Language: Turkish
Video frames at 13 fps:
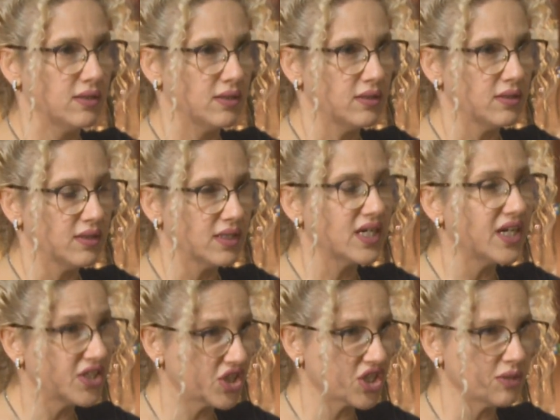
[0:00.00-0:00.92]
e,
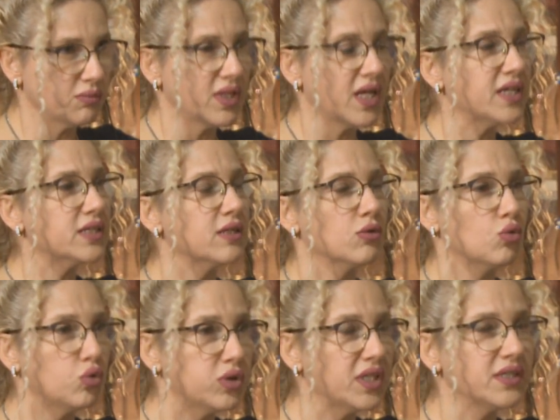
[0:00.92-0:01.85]
karışımlar
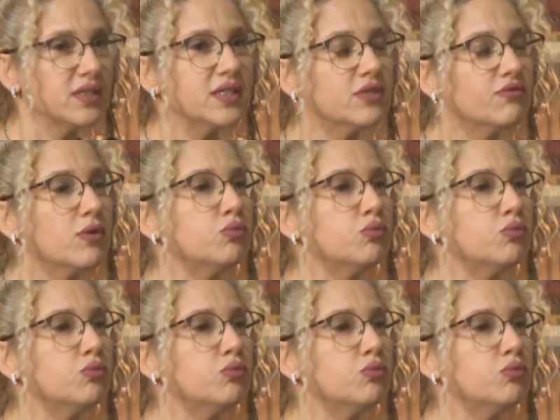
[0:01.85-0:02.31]
kullanılır